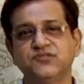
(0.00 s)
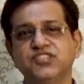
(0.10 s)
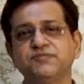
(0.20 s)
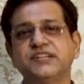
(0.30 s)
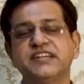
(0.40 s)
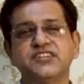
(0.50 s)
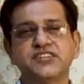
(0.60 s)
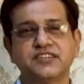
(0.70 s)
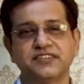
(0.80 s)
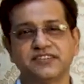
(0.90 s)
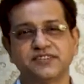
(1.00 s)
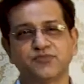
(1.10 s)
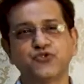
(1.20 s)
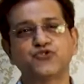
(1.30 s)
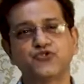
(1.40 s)
জীবদেহের
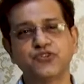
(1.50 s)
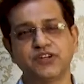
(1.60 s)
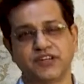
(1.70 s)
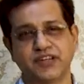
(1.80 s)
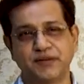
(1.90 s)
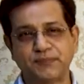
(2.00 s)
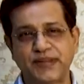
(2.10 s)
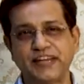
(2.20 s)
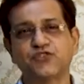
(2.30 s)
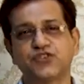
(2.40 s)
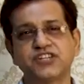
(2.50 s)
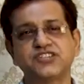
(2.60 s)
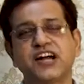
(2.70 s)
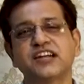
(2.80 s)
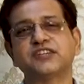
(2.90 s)
প্রচুর ভেতরে
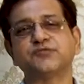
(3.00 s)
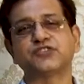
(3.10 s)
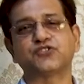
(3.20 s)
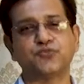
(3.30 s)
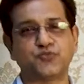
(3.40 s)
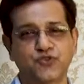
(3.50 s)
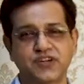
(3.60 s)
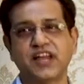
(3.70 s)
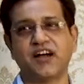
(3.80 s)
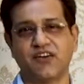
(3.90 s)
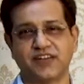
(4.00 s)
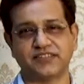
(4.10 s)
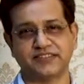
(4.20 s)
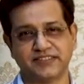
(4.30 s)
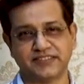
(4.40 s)
শারীরবৃত্তীয় প্রক্রিয়া হয়
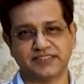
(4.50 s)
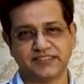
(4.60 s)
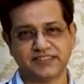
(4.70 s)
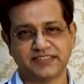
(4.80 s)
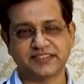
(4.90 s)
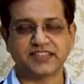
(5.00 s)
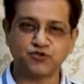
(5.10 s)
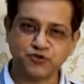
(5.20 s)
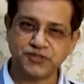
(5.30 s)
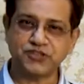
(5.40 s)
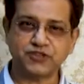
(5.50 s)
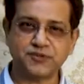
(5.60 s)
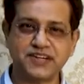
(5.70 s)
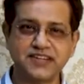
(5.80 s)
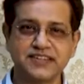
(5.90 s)
সেটা উদ্ভিদ হতে
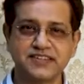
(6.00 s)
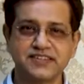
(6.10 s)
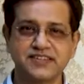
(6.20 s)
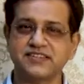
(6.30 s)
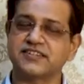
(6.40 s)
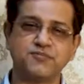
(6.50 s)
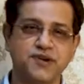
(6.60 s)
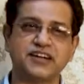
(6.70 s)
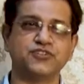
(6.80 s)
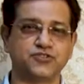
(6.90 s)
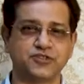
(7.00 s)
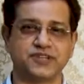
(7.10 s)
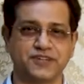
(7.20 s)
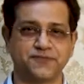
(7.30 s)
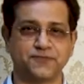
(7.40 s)
পারে সেটা প্রাণী হতে
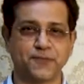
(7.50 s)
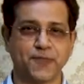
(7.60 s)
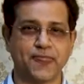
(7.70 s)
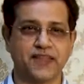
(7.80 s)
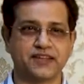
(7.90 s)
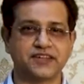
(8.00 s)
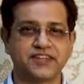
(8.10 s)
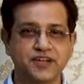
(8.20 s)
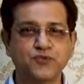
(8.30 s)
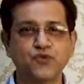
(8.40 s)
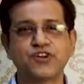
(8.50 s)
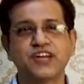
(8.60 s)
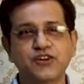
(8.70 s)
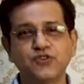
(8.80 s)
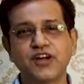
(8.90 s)
পারে সেই
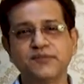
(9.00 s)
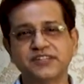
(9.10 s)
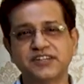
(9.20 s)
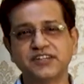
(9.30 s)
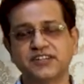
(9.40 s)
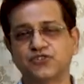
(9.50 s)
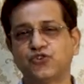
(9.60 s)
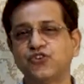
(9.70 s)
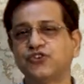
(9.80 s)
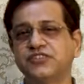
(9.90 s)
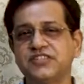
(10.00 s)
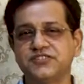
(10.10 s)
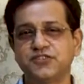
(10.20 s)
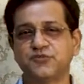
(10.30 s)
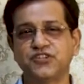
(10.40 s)
প্রক্রিয়াগুলো আমাদের দৈনন্দিন
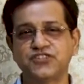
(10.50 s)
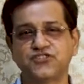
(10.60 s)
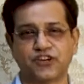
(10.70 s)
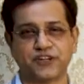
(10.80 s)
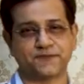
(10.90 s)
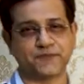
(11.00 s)
জীবনে চলে